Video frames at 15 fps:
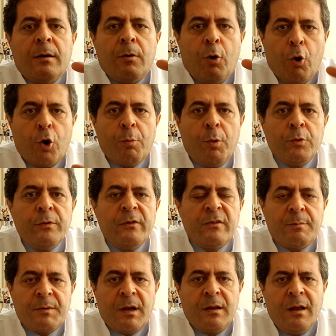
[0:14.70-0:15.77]
hormonlu
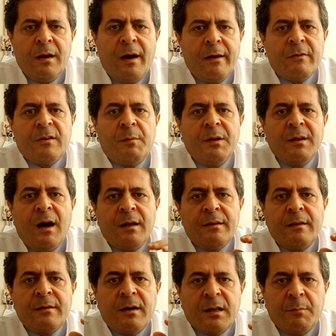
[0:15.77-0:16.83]
spiraller aynı zamanda
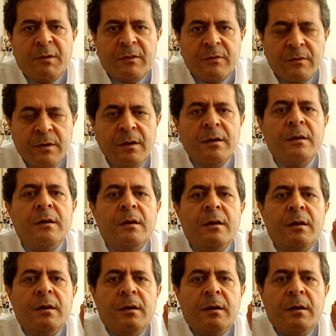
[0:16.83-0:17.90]
adet kanamasını
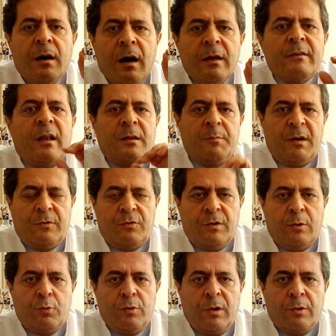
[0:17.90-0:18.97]
azaltmak için
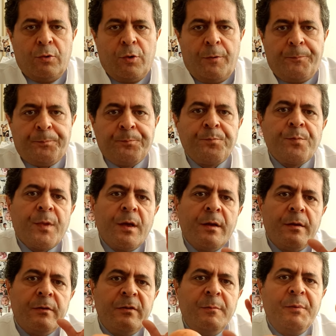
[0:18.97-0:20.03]
de kullanılıyor.
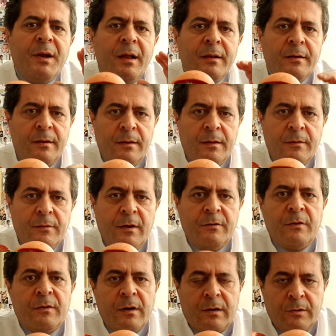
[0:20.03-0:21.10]
Spiral
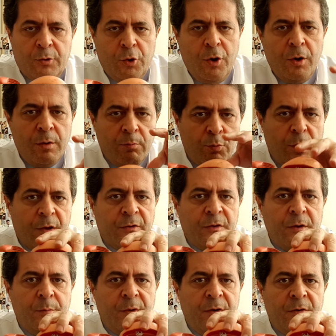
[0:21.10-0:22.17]
nasıl takılıyor?
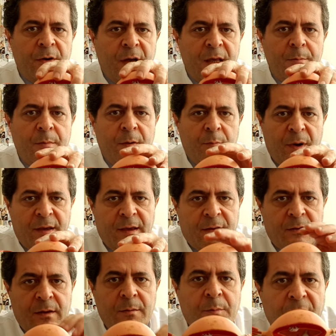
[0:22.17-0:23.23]
Burası bir rahim
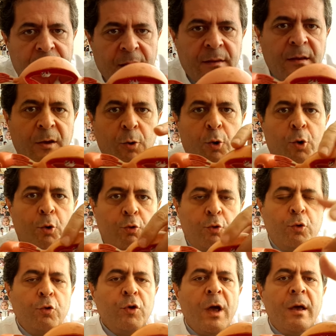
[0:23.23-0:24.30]
maketi. Makette
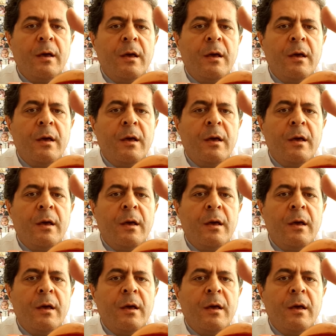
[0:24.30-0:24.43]
görüyorsunuz.